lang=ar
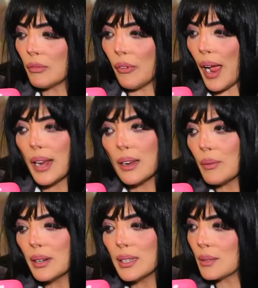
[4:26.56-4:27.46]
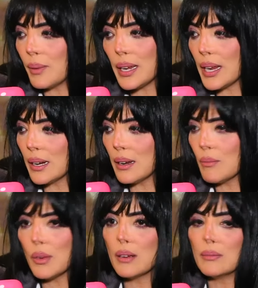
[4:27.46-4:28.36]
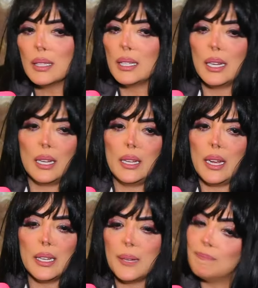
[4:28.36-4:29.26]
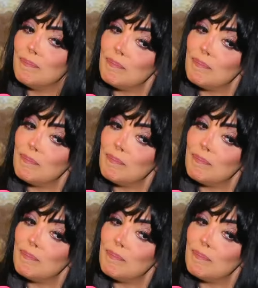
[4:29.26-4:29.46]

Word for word: فانا بالنسبه لي انا ما يعني